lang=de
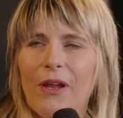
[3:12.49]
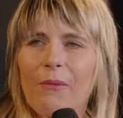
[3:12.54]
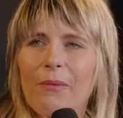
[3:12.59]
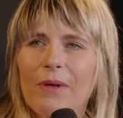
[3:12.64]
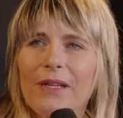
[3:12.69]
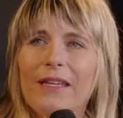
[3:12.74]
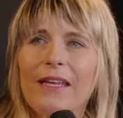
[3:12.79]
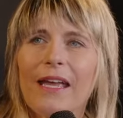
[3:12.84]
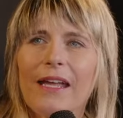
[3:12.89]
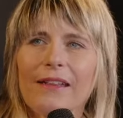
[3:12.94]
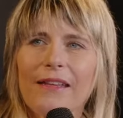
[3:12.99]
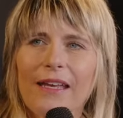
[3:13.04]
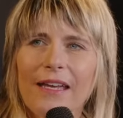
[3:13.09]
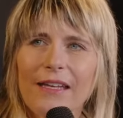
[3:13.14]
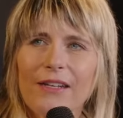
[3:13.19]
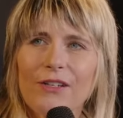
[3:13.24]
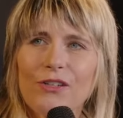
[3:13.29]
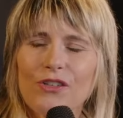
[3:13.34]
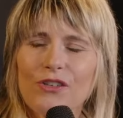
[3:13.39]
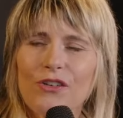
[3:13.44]
Aber die
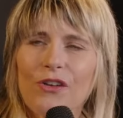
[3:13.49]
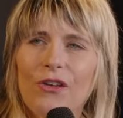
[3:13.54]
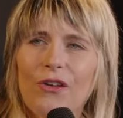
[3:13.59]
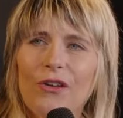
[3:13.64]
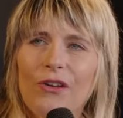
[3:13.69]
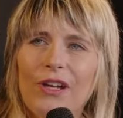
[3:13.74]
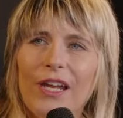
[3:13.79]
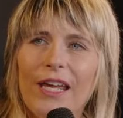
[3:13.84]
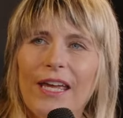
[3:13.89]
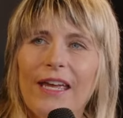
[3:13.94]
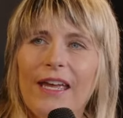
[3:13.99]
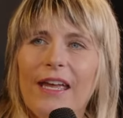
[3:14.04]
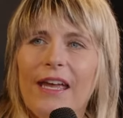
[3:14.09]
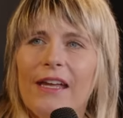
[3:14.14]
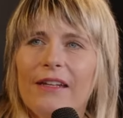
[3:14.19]
ätherischen Öle,